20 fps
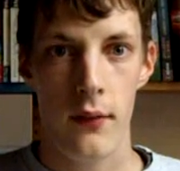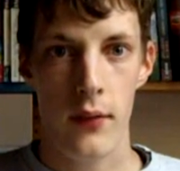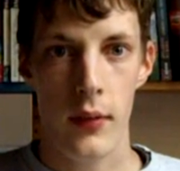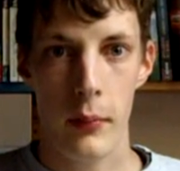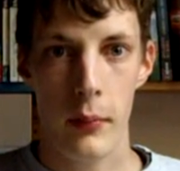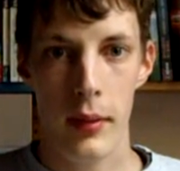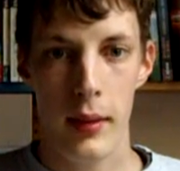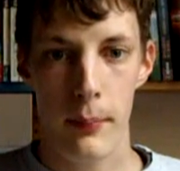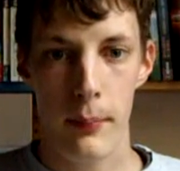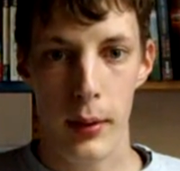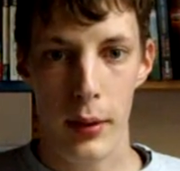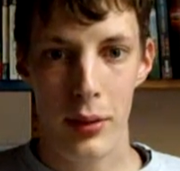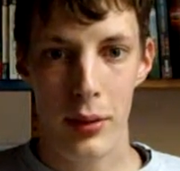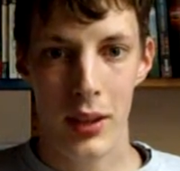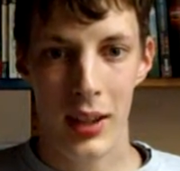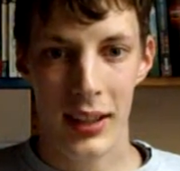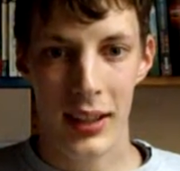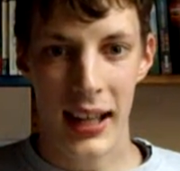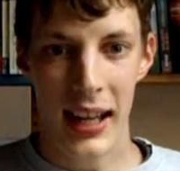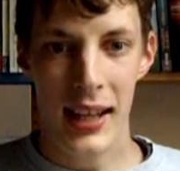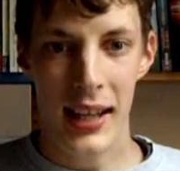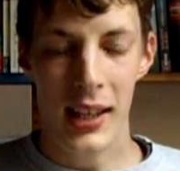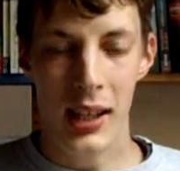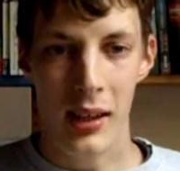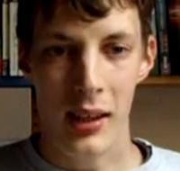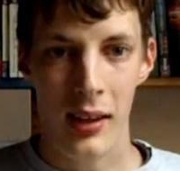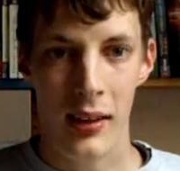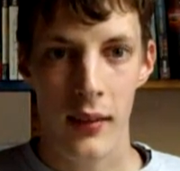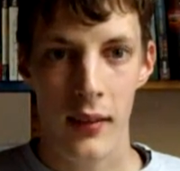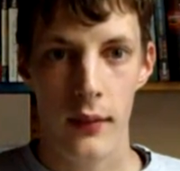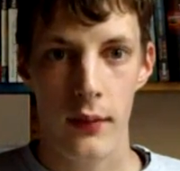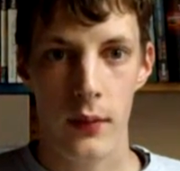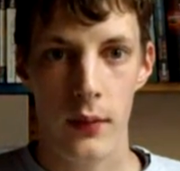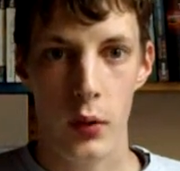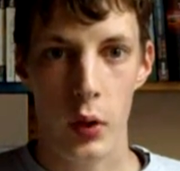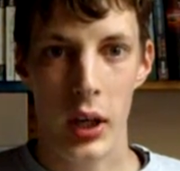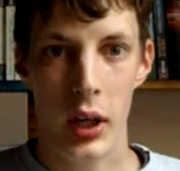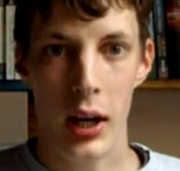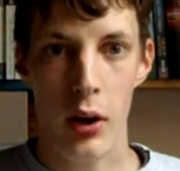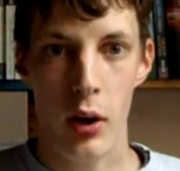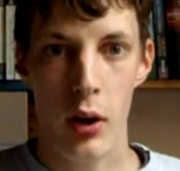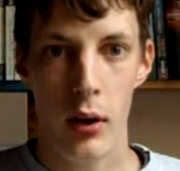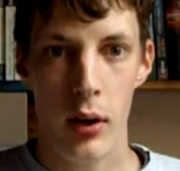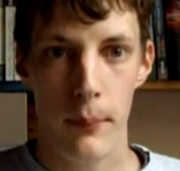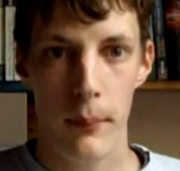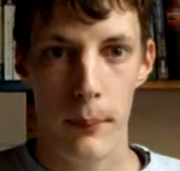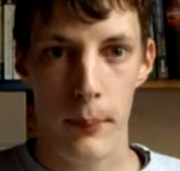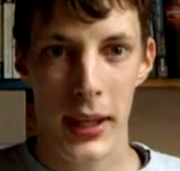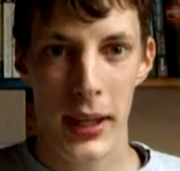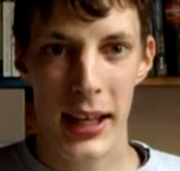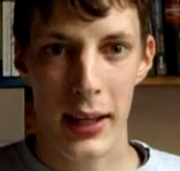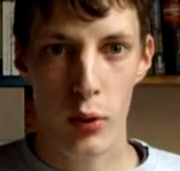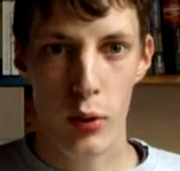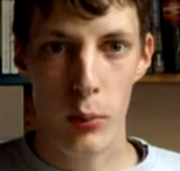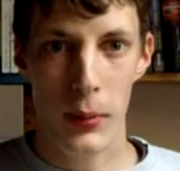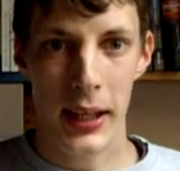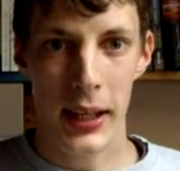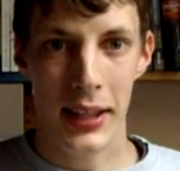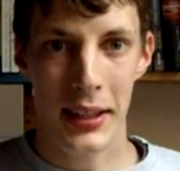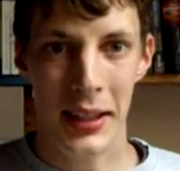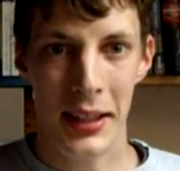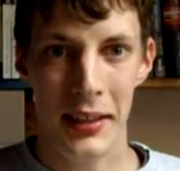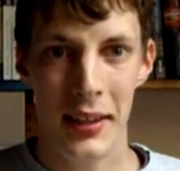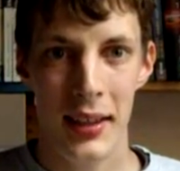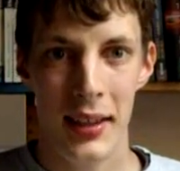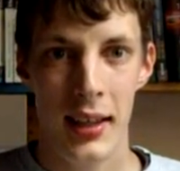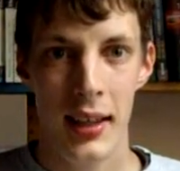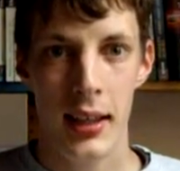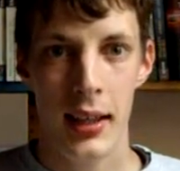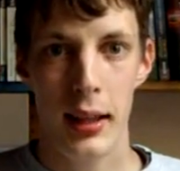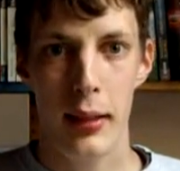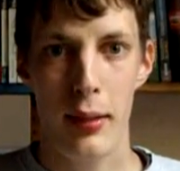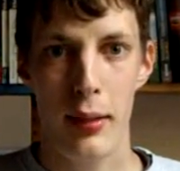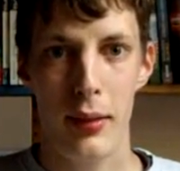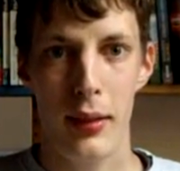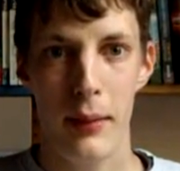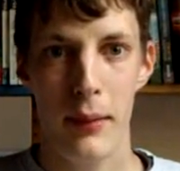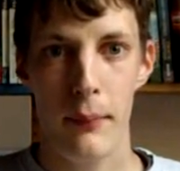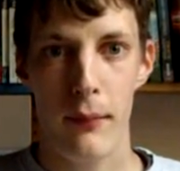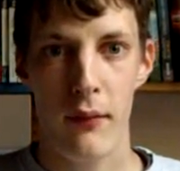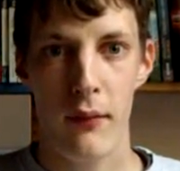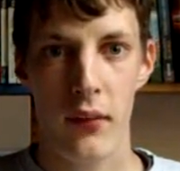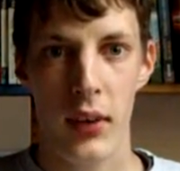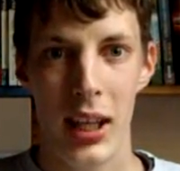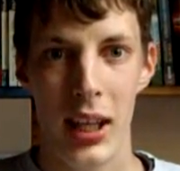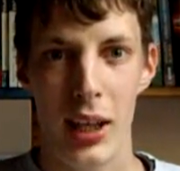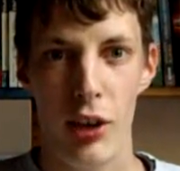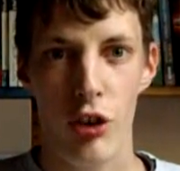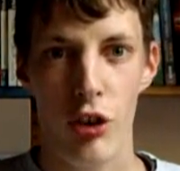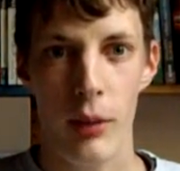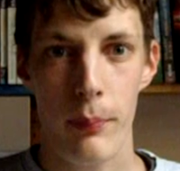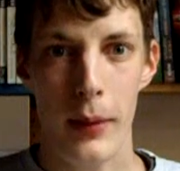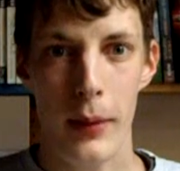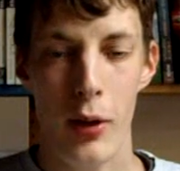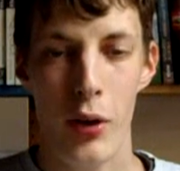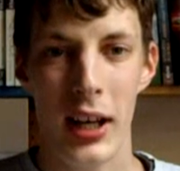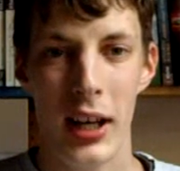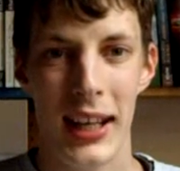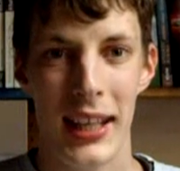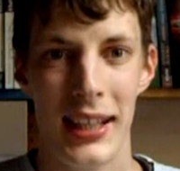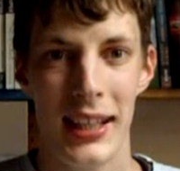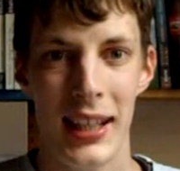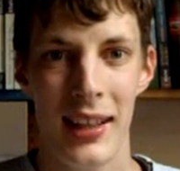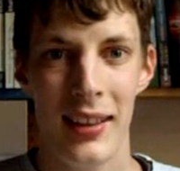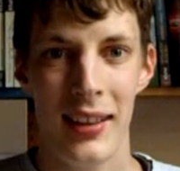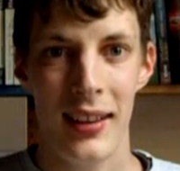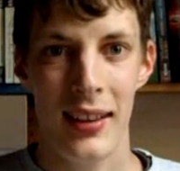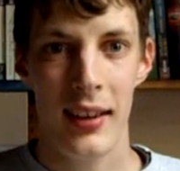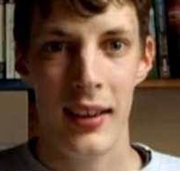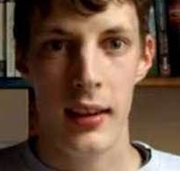von Sebastian Reich, früher auch Pierre Ruby genannt. Es ist ja ein fränkischer Bauchredner,